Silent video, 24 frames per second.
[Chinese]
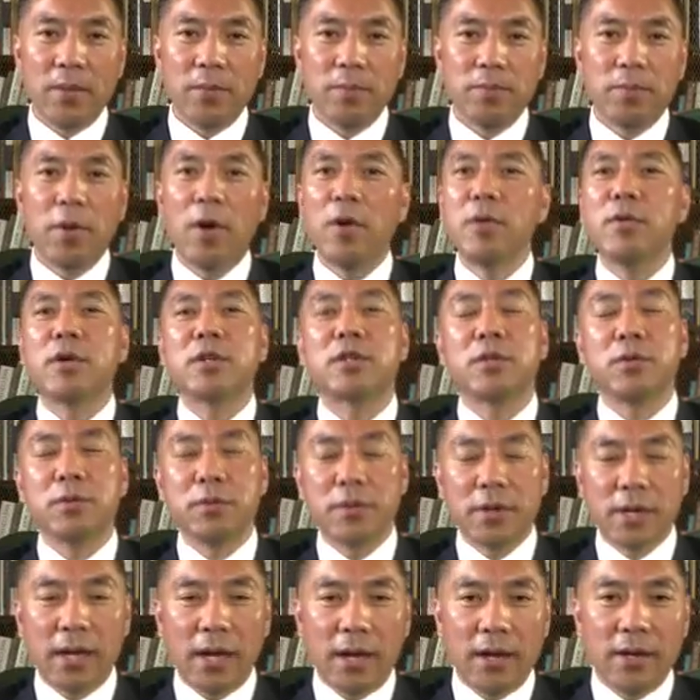包括周
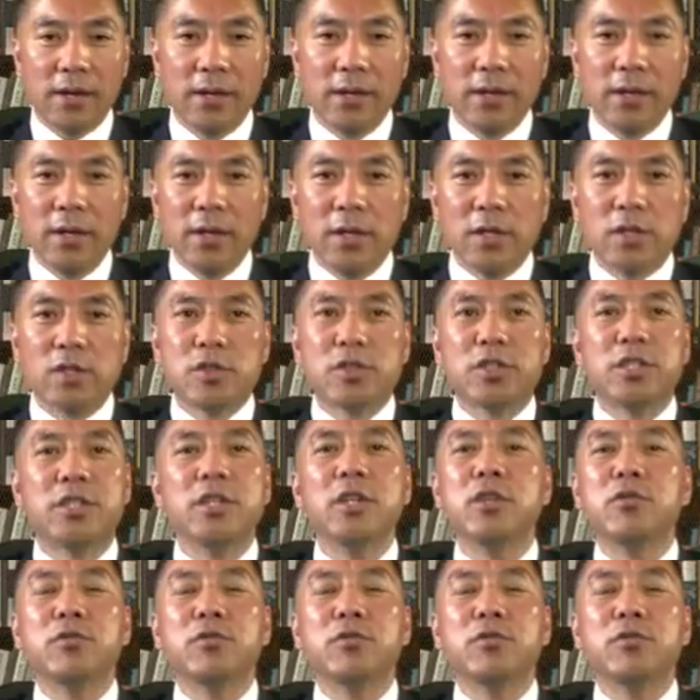永康，习